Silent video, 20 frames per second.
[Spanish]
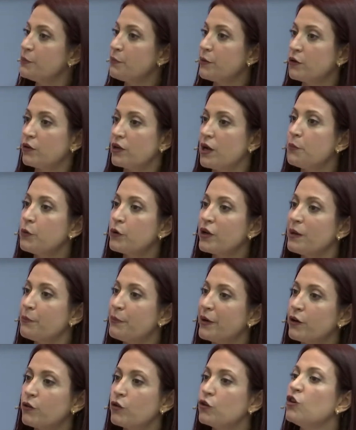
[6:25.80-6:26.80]
perdonar porque el
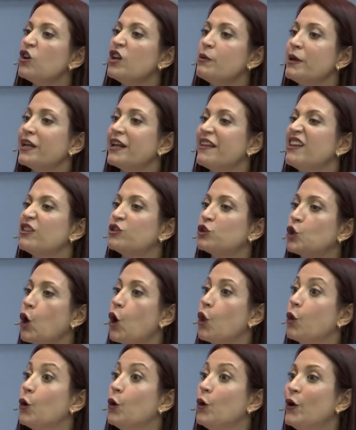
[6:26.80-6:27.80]
perdón nos libera. Todo bueno sería
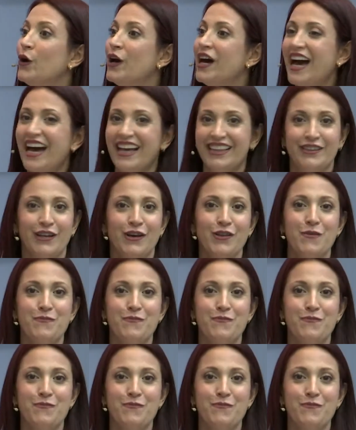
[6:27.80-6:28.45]
todo, perdonar. Todo